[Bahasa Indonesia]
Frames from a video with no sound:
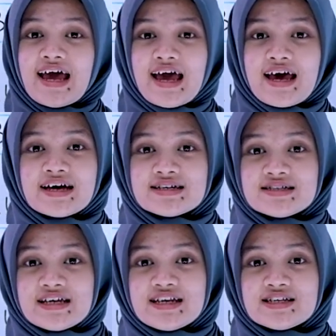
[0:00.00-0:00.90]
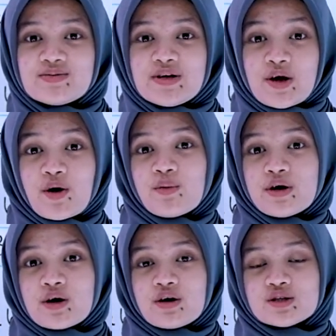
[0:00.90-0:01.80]
And in this video,
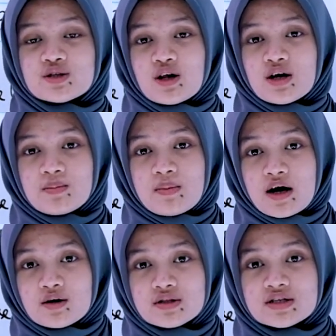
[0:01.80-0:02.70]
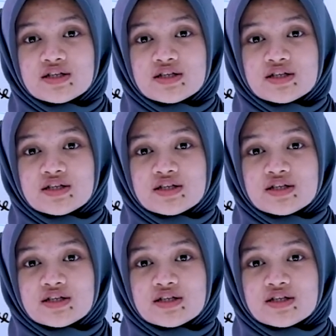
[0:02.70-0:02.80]
we're gonna talk about the